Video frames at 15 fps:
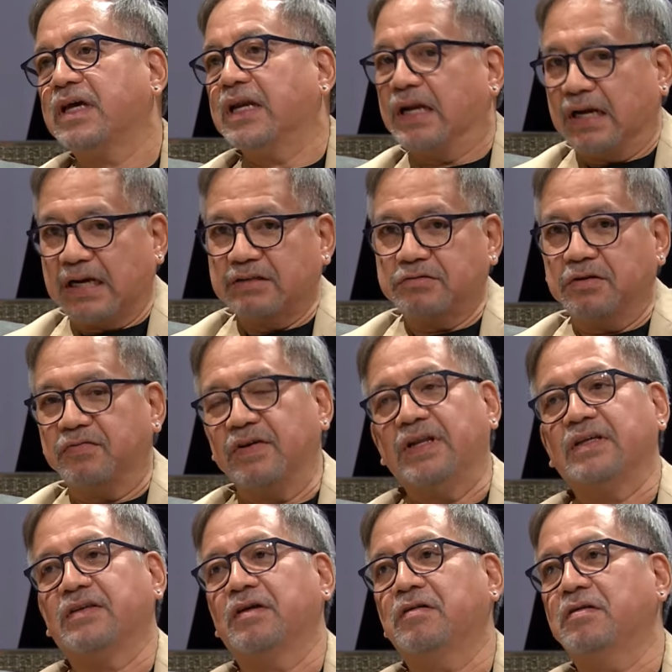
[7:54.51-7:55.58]
En el caso de Félix
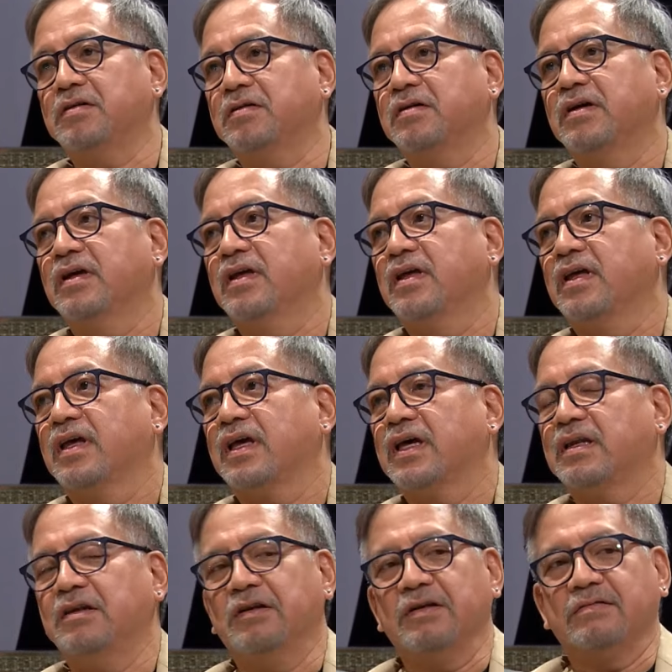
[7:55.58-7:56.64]
de Olio,
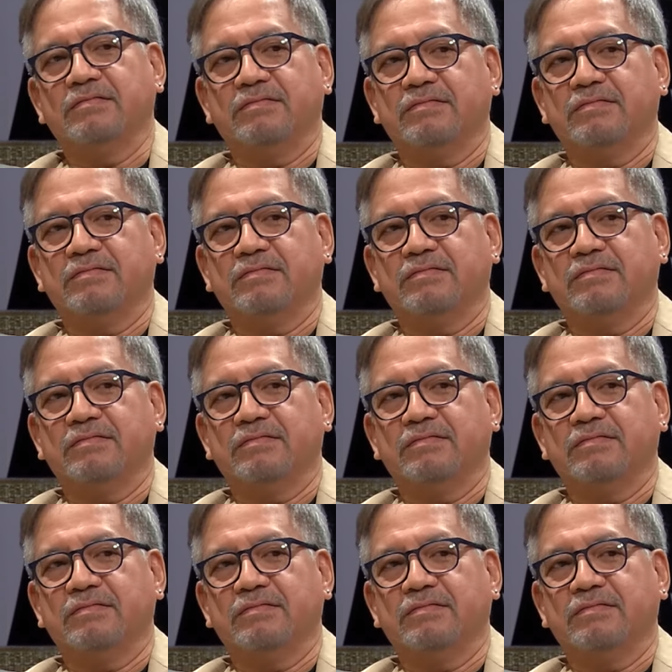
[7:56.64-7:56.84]
él,